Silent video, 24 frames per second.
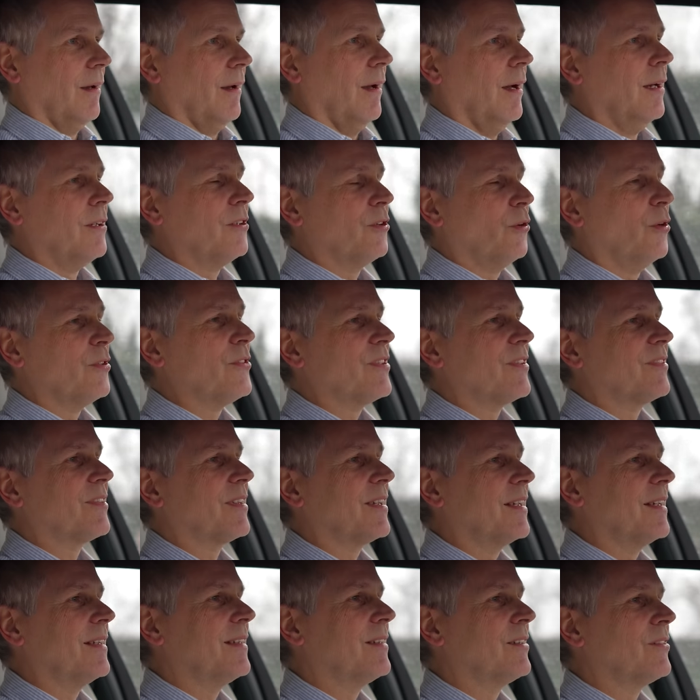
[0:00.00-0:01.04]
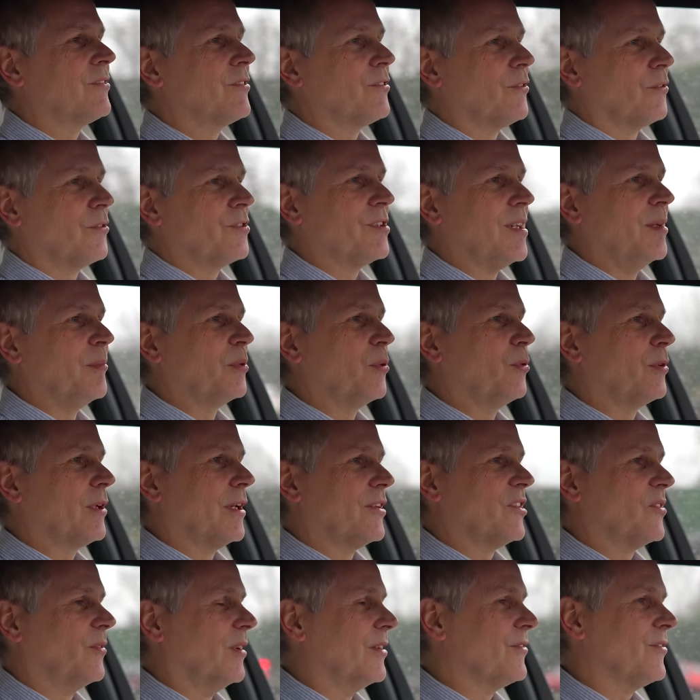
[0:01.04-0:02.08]
Ja, trotz des Regens und Tempo
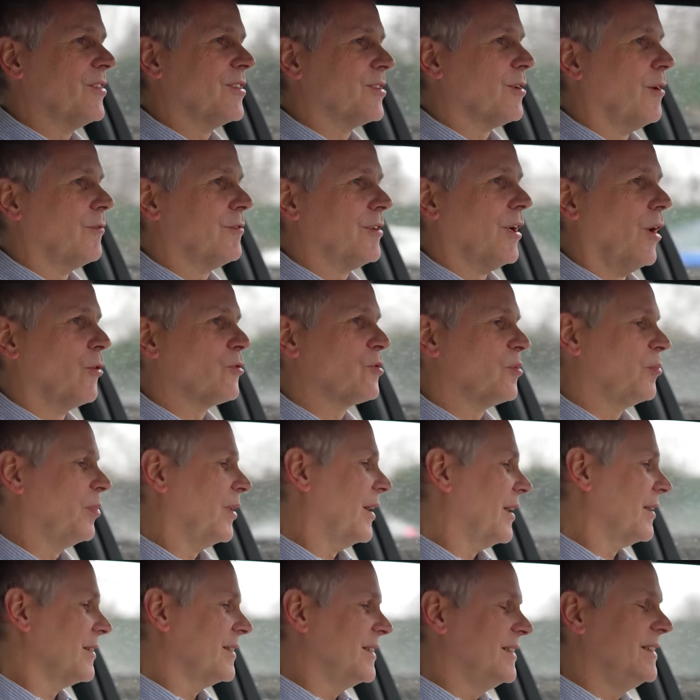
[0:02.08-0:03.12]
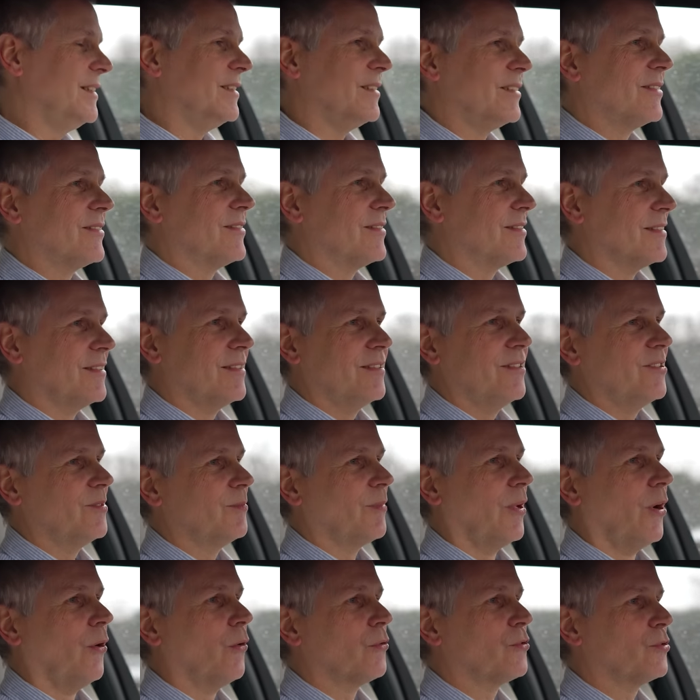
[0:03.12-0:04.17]
120 auf der Autobahn, hier ist es in
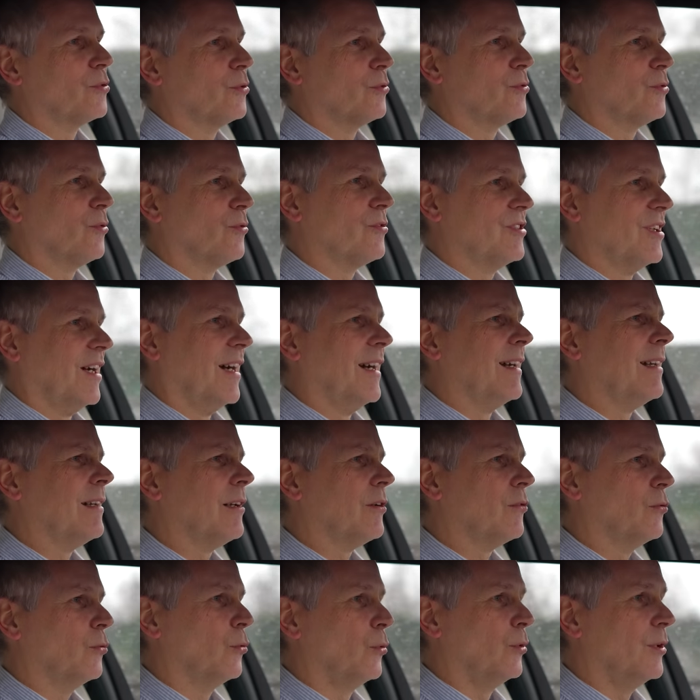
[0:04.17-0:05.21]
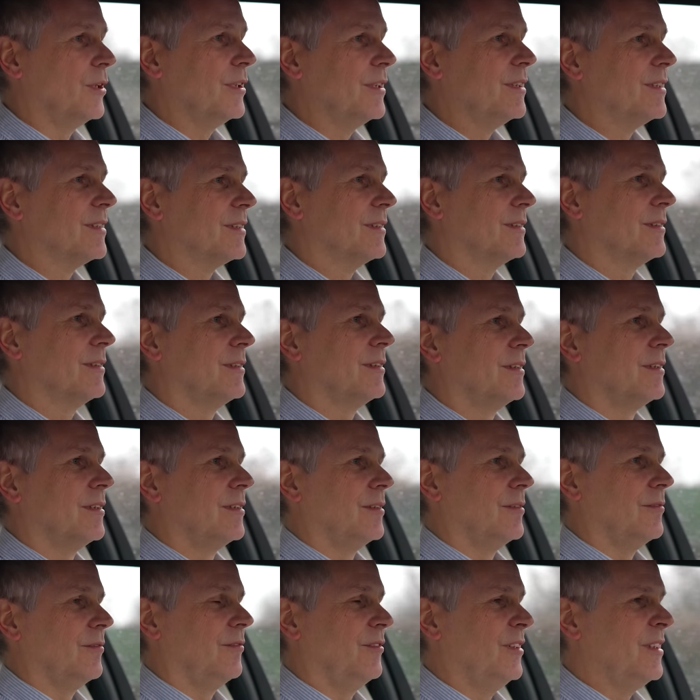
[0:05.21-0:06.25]
diesem Auto total ruhig.
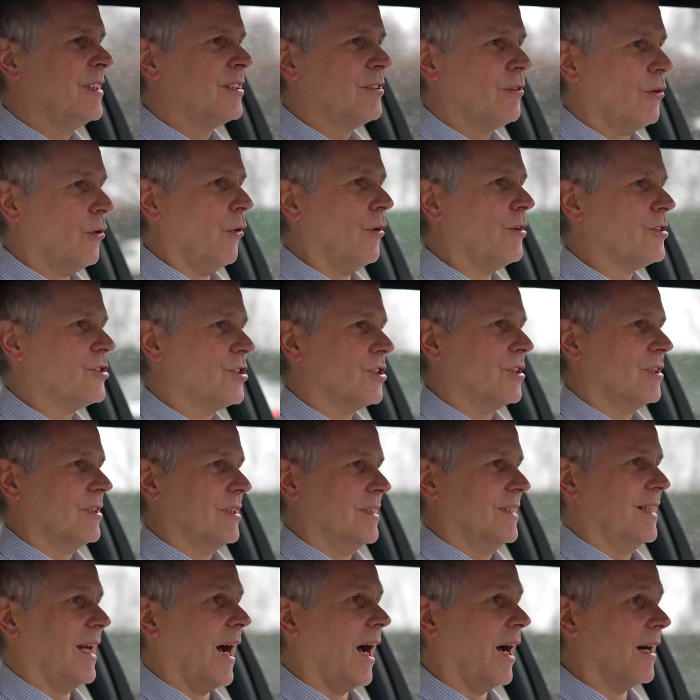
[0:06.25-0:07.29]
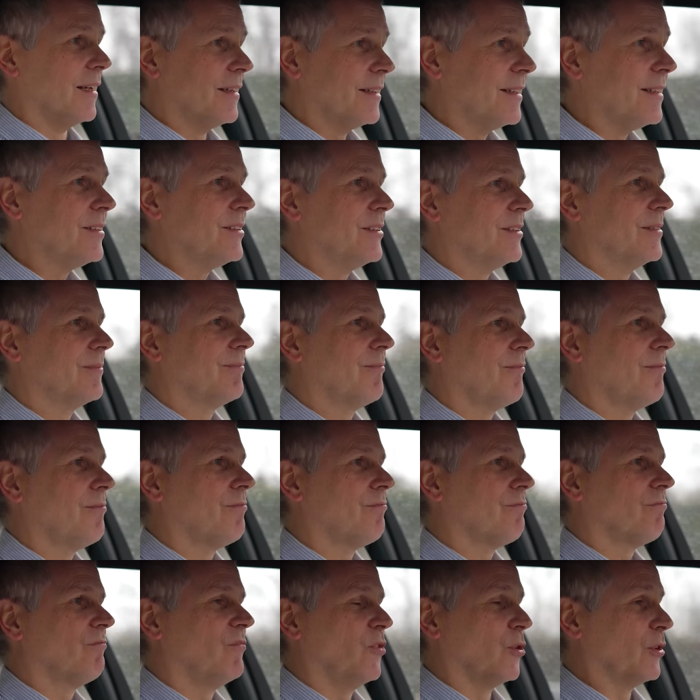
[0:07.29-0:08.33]
Windgeräusche gar nicht,
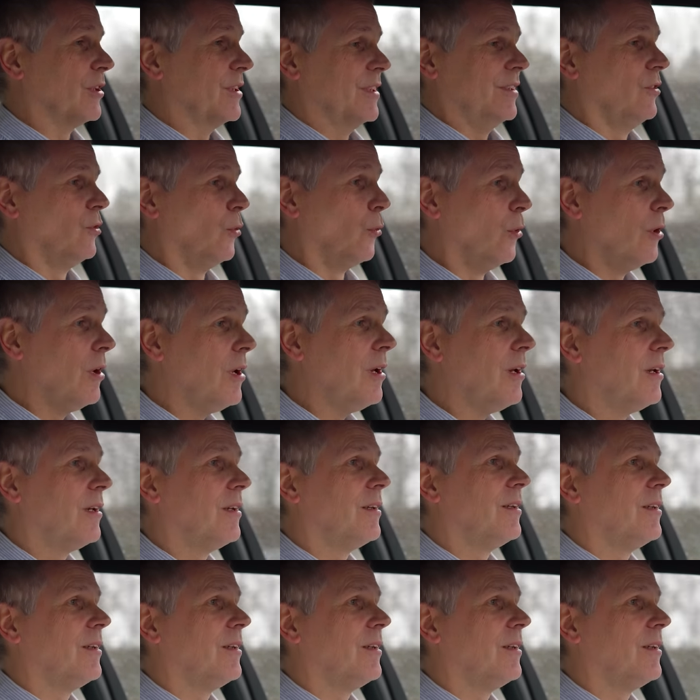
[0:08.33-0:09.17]
wirklich null.